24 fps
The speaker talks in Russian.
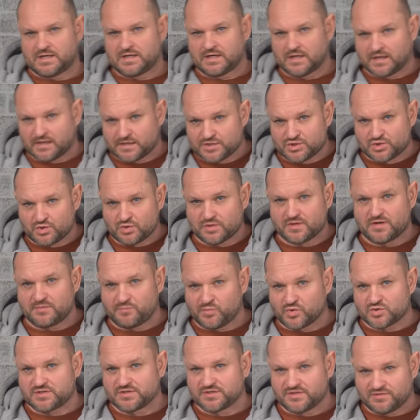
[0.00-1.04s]
Лишь только
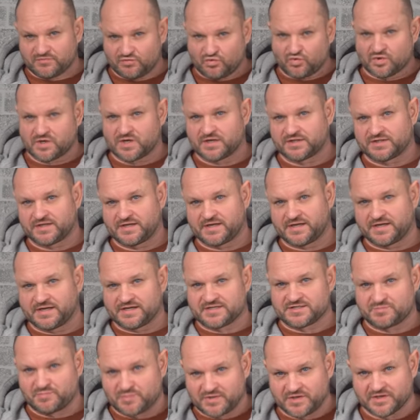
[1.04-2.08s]
после того, когда
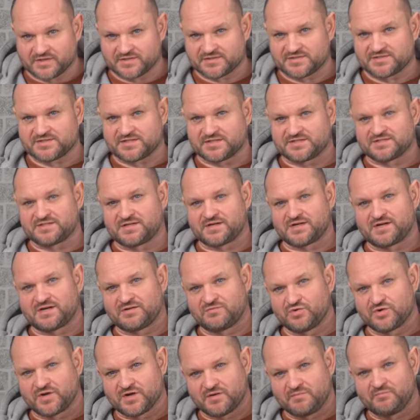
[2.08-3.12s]
эксперт со
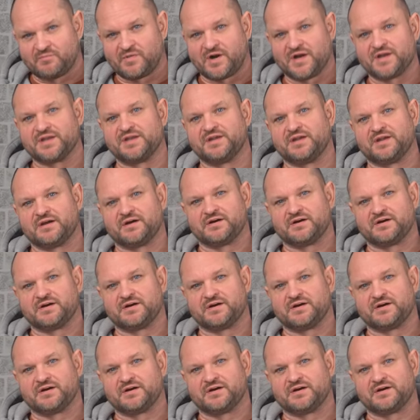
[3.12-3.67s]
страховой компании